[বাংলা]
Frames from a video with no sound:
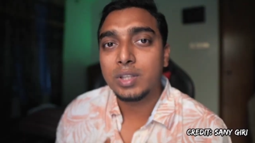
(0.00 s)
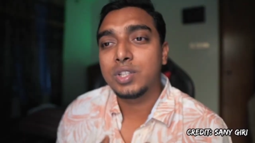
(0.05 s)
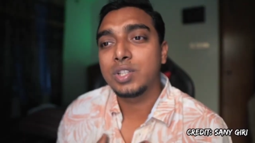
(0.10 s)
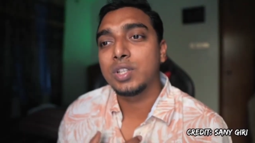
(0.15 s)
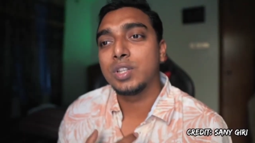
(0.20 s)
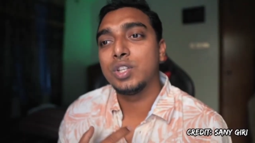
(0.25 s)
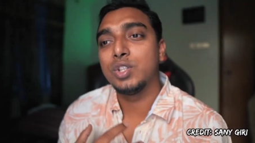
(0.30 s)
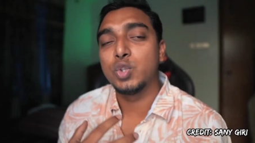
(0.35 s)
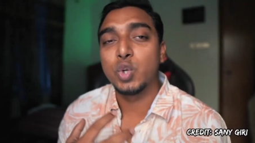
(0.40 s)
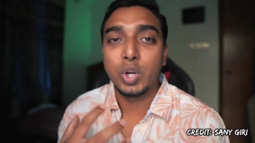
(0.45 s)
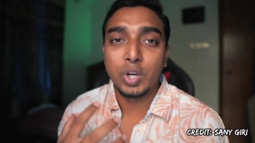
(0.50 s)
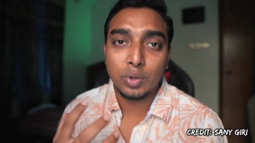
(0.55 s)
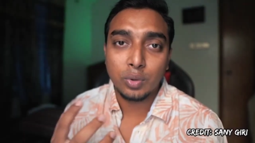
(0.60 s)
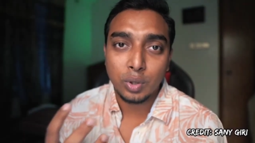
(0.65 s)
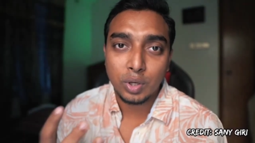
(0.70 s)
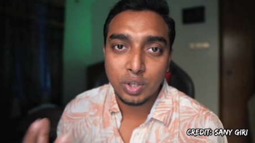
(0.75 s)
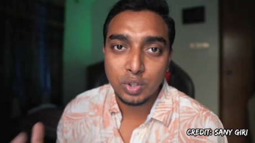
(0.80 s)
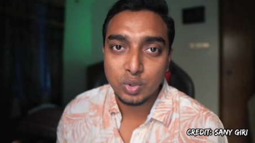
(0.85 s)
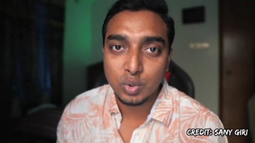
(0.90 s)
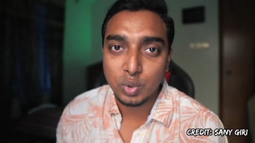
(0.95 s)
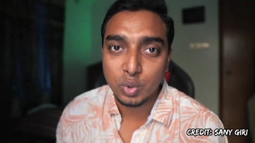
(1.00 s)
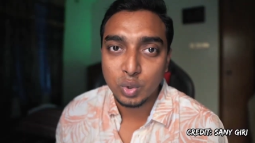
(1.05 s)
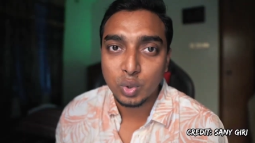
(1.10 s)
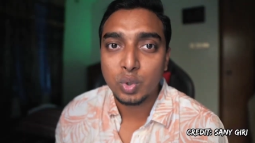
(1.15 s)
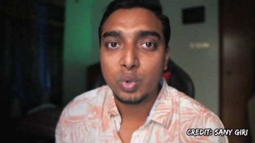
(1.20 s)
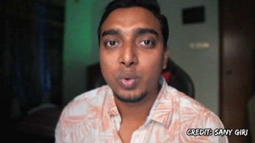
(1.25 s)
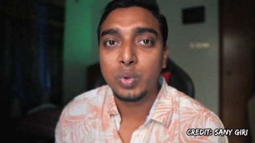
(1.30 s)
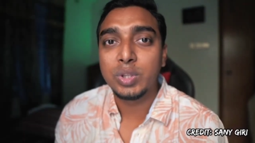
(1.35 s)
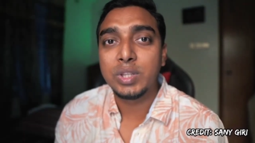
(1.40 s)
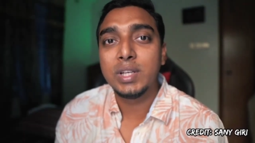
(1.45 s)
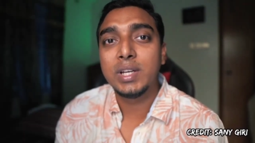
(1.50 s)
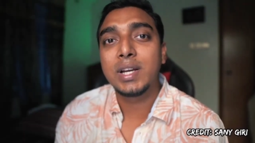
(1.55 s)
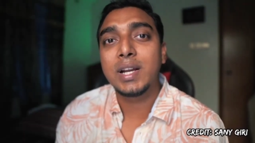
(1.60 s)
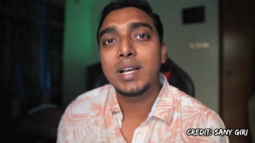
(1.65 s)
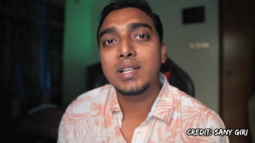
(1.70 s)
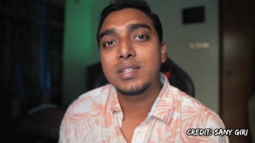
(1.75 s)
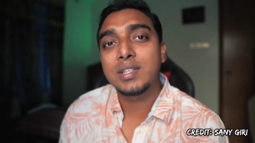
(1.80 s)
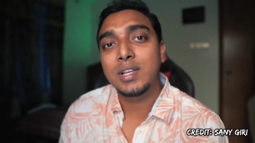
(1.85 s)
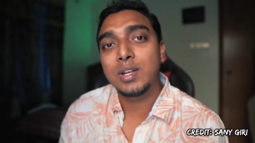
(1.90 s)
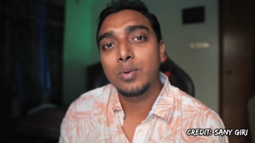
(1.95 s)
তাদের সাথে জয়েন করার জন্য ওই দিনের
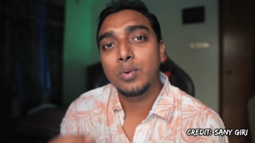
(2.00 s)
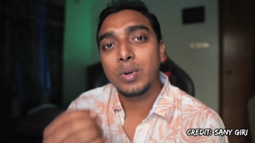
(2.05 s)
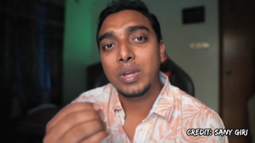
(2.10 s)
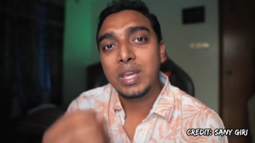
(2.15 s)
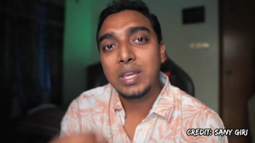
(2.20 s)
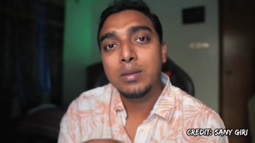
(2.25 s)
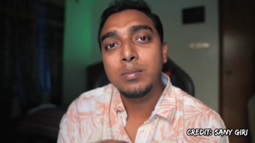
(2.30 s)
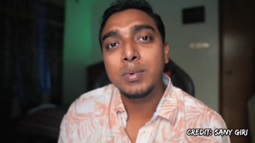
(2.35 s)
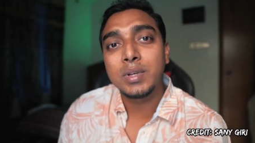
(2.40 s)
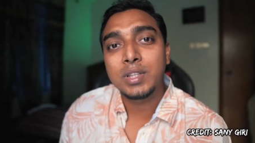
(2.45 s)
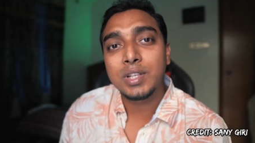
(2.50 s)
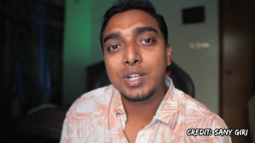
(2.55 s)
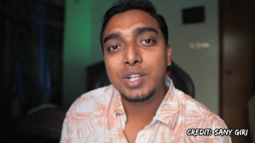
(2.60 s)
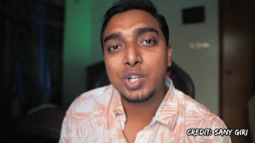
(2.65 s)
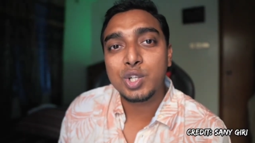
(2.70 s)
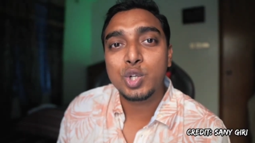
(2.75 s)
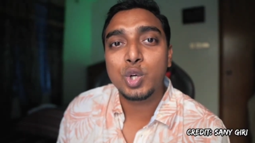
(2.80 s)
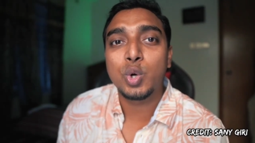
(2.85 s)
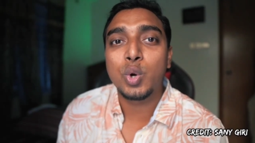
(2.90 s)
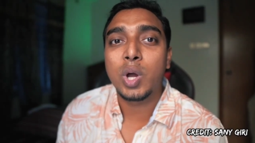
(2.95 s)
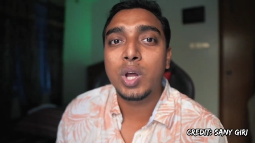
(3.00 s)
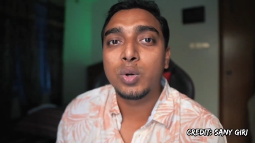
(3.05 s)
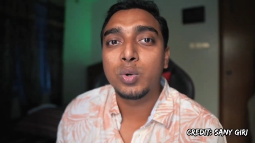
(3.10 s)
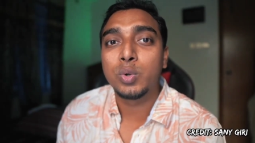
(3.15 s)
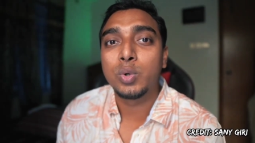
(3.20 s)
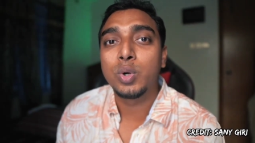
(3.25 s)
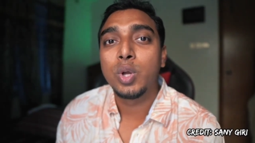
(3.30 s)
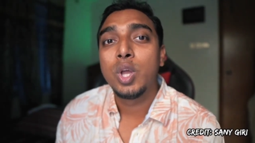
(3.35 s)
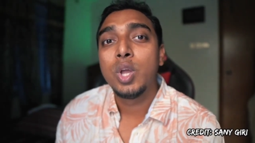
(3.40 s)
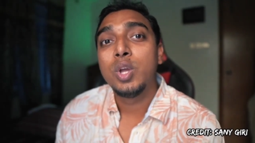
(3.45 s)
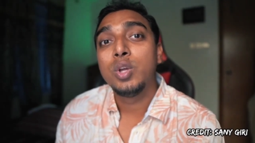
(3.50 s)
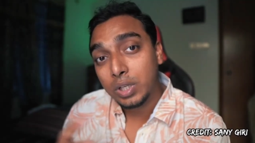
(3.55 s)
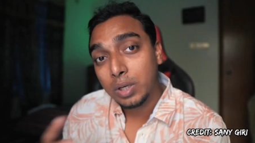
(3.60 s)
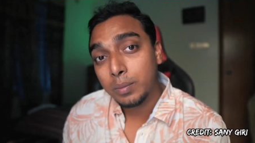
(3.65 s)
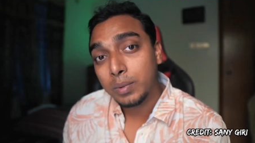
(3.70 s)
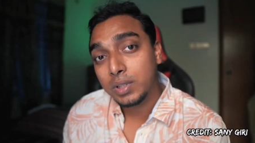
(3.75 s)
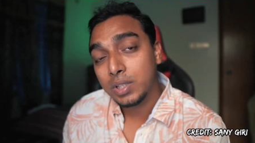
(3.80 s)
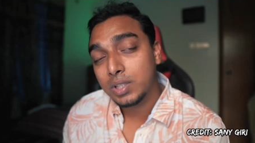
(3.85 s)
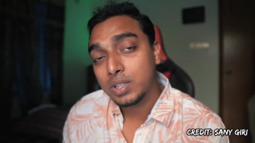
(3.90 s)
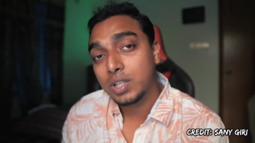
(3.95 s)
কাজ ছিল এই মাদ্রাসা সহ আরও দুইটা
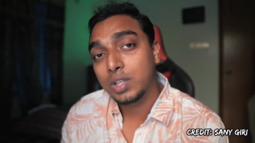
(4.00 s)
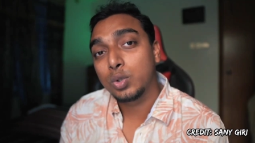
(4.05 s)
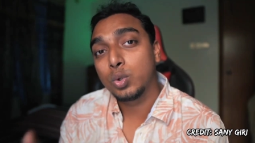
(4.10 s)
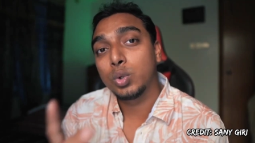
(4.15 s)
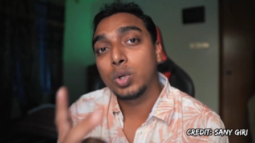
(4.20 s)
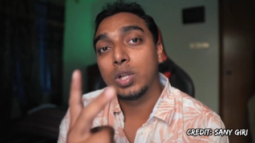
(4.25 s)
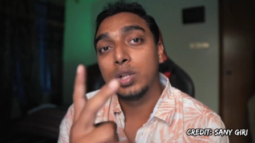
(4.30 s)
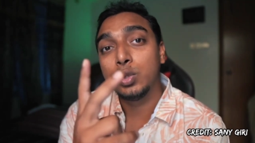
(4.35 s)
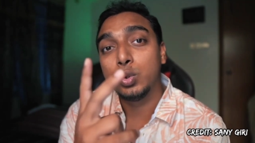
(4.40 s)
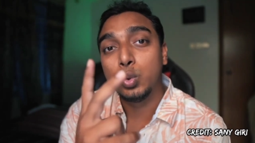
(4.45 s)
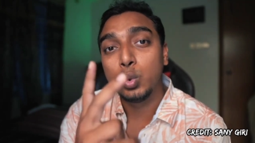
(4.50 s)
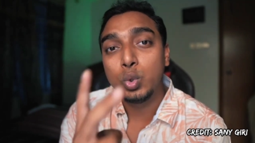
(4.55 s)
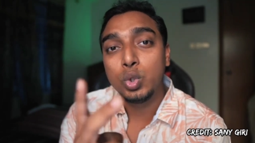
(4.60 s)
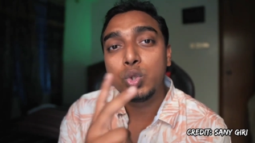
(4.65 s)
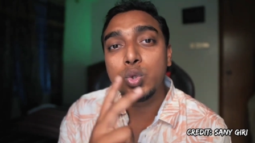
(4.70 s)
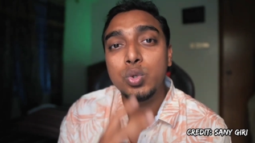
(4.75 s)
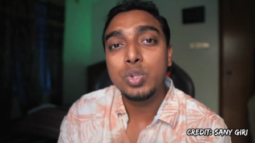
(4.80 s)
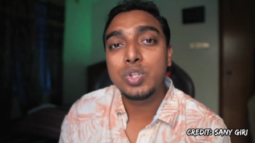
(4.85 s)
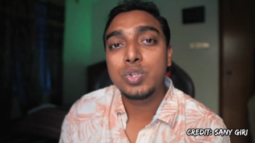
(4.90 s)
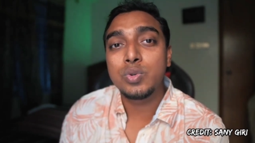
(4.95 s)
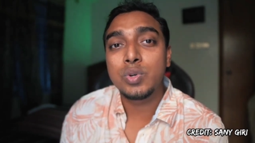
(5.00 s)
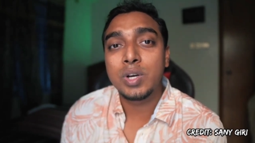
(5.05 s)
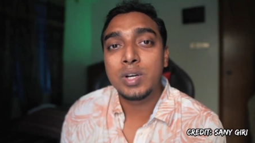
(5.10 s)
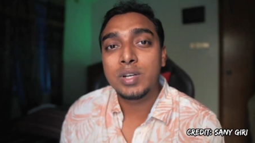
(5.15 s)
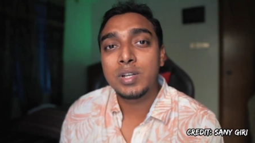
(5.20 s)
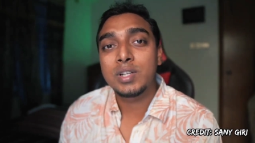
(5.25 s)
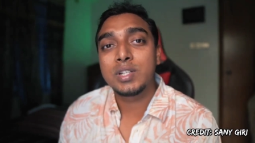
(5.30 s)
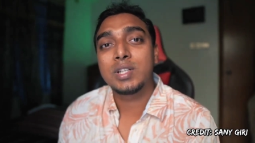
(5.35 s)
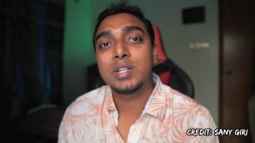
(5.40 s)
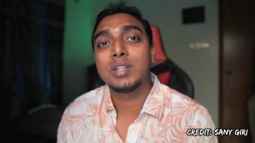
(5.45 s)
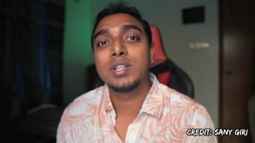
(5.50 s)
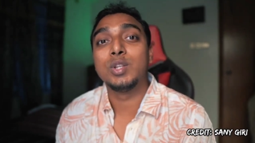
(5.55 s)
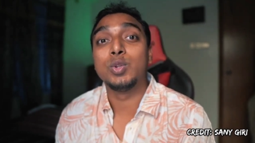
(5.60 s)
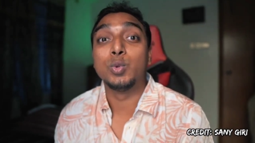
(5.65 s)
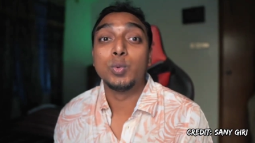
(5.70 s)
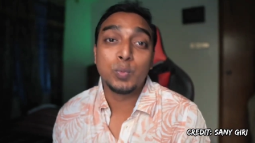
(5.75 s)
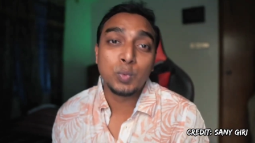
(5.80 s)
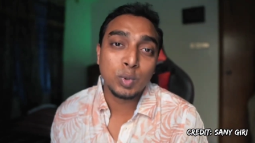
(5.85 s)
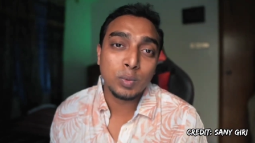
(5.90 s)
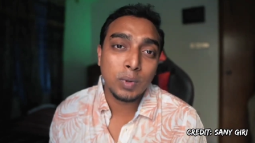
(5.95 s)
মাদ্রাসার টোটাল দুইশো স্টুডেন্টের সাথে
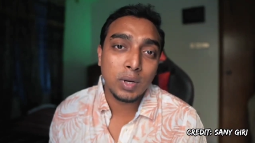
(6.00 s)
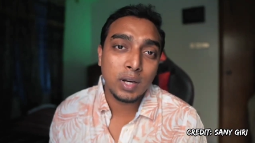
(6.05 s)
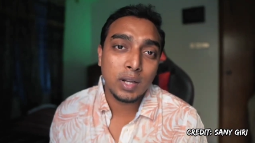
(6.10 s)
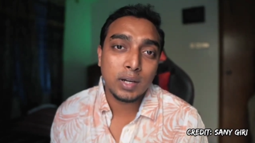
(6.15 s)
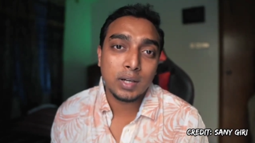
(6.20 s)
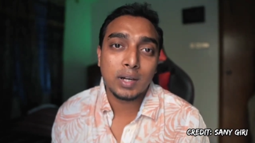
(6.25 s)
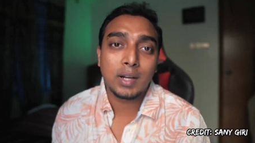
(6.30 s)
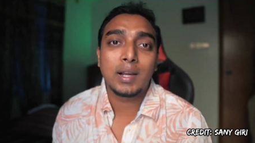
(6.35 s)
দুপুরবেলার